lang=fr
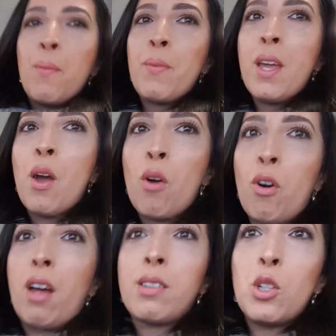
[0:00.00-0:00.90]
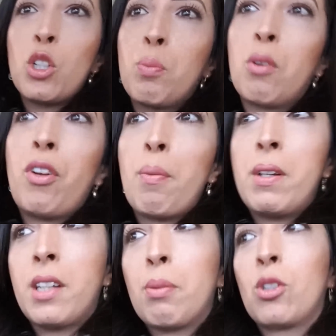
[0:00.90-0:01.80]
Mais euh, voilà, c'est juste pour faire
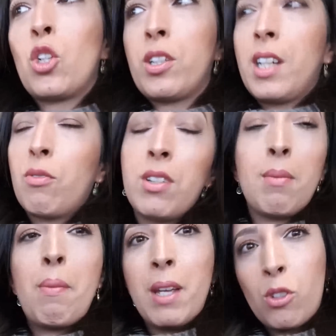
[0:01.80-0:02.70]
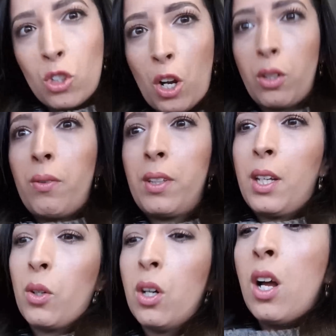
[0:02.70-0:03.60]
plaisir parce que je sais que vous aimez bien ce genre de
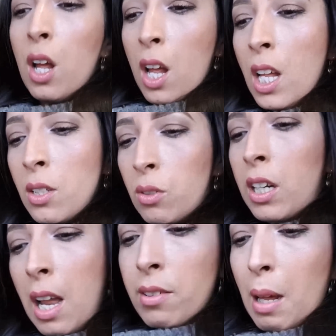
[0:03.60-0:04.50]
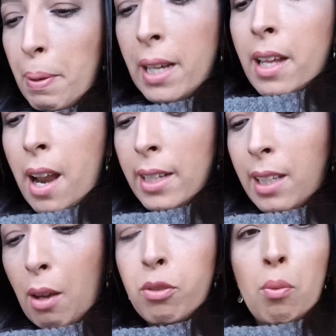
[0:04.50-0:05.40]
vidéo. Donc là on s'apprête à aller à
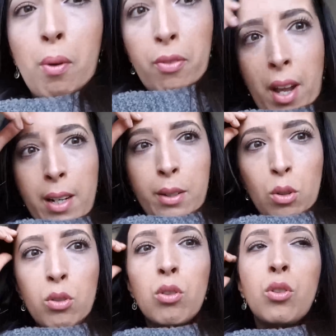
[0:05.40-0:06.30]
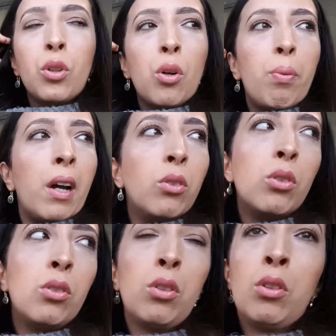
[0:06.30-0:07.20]
Carrefour pour faire les courses du repas
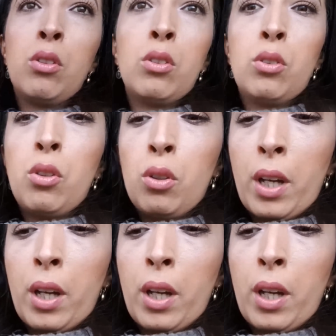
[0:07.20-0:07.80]
de, de